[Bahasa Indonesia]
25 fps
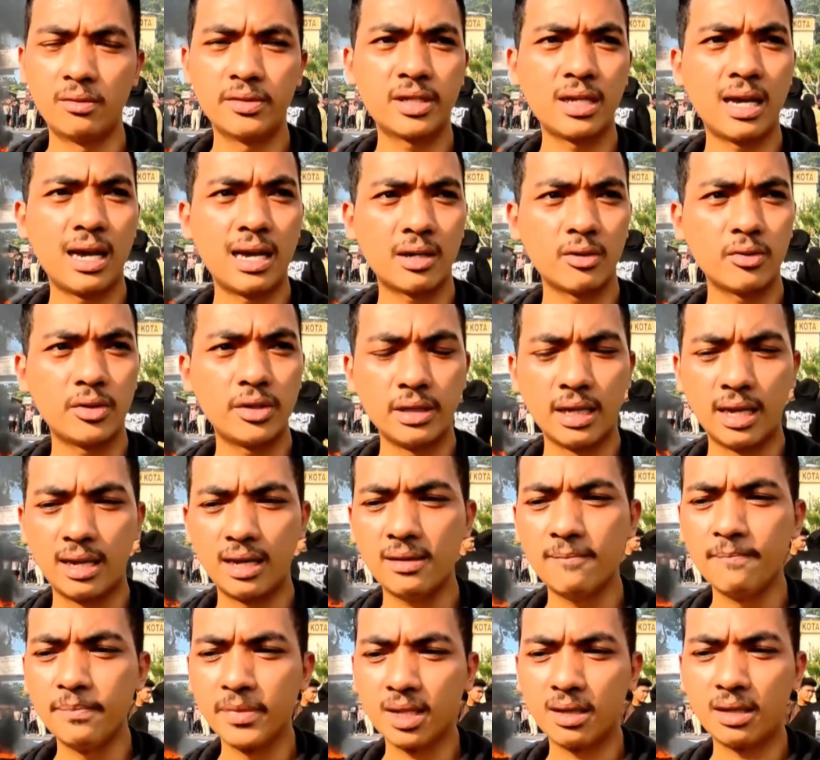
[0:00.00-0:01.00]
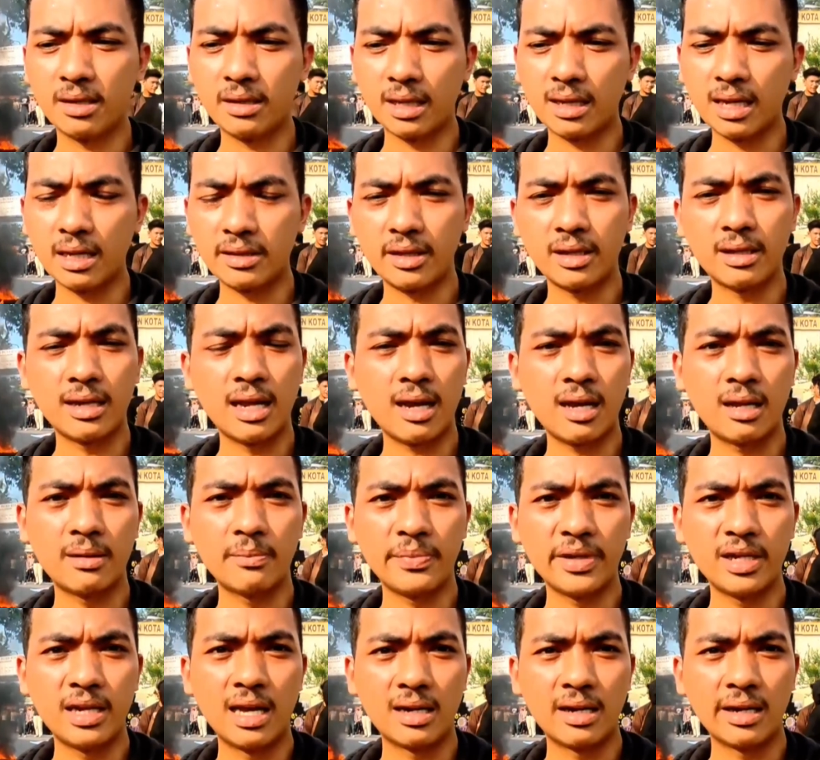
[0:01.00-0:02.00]
Seharusnya ketika
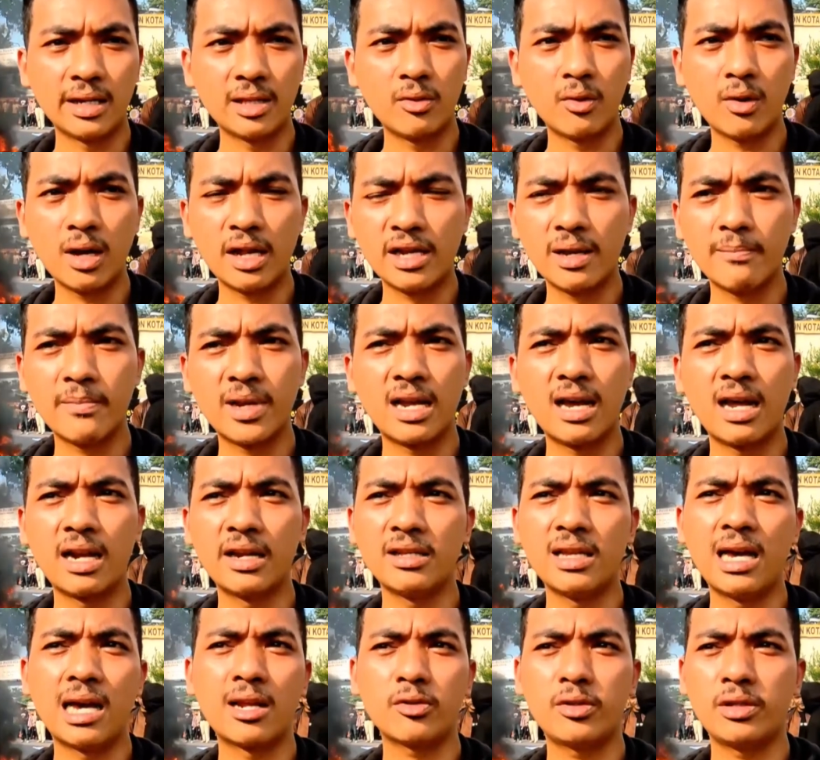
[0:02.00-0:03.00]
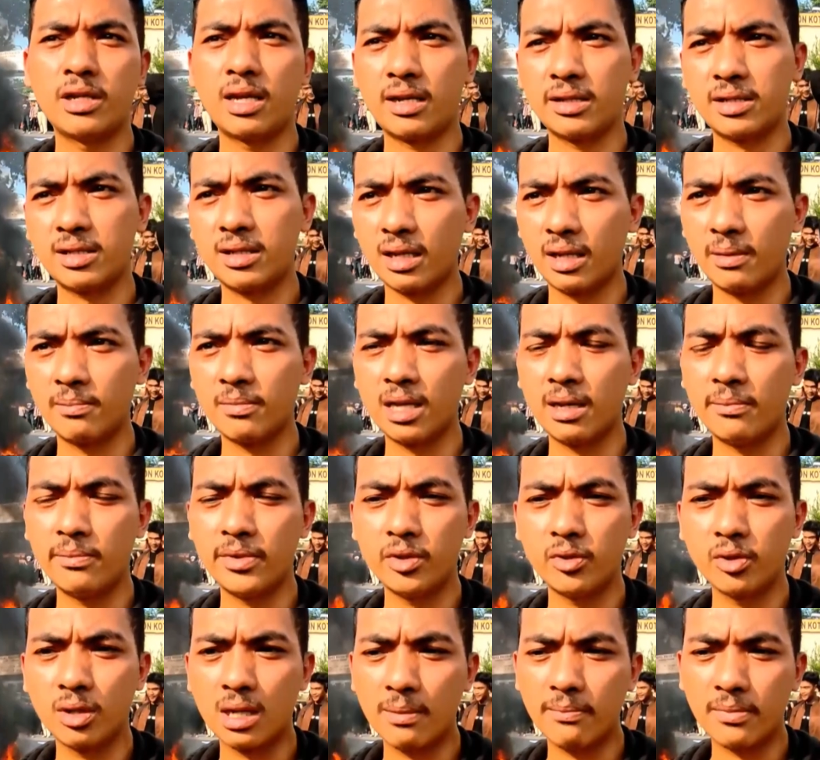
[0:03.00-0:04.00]
tindakan pidana itu kan yang menangani harusnya reskrim.
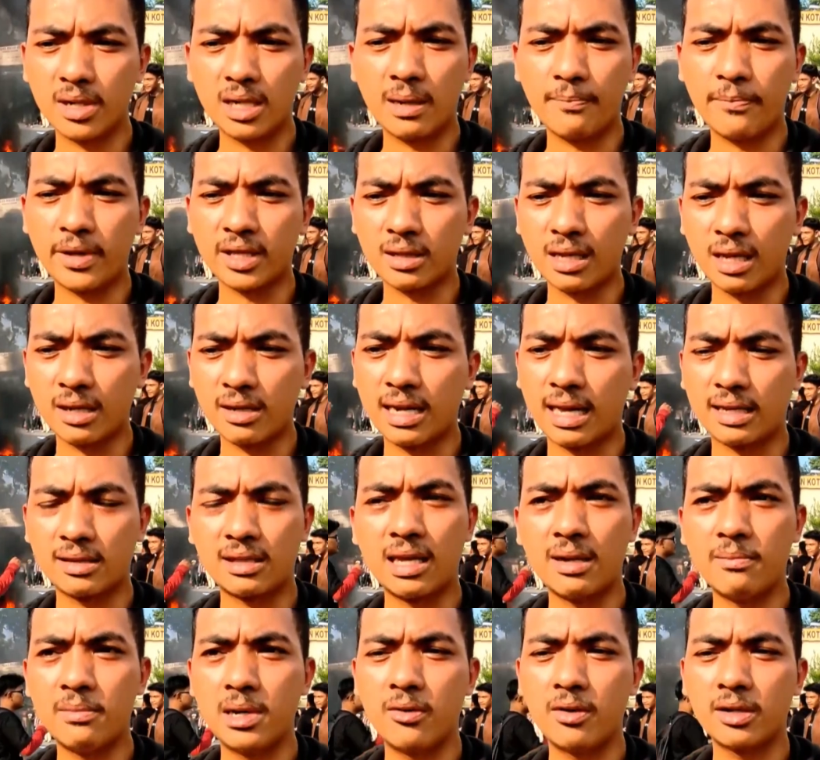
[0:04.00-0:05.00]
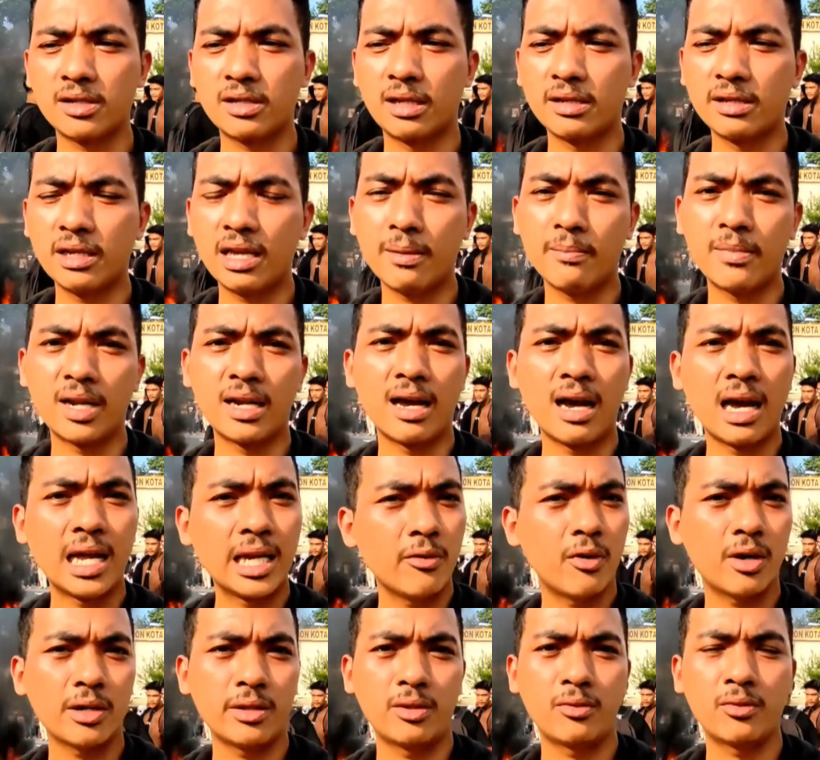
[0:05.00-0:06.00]
Kami juga mendapatkan data bahwasannya yang
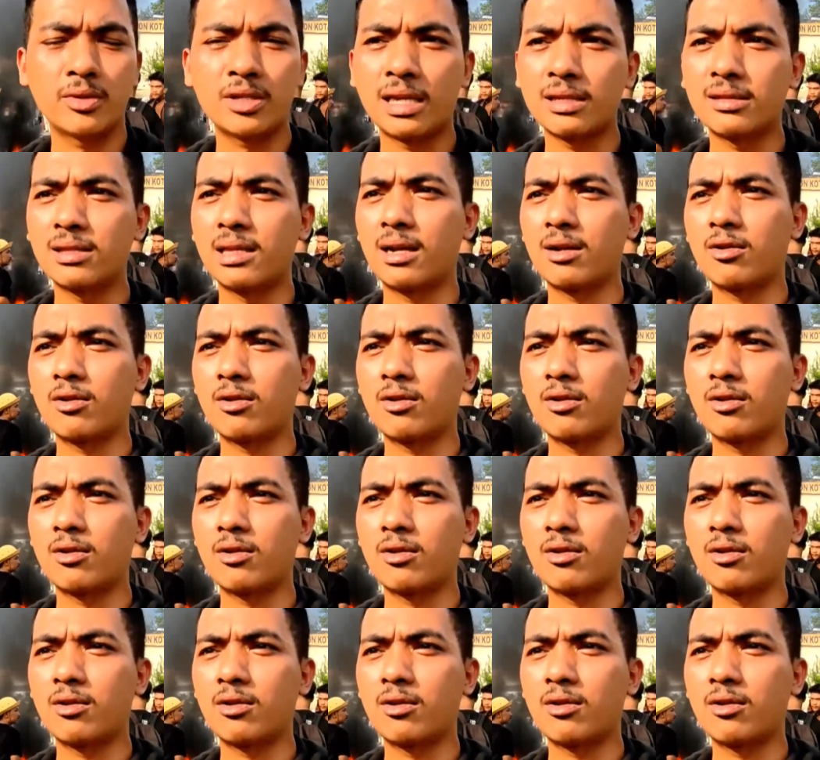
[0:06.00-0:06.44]
menangani waktu itu saat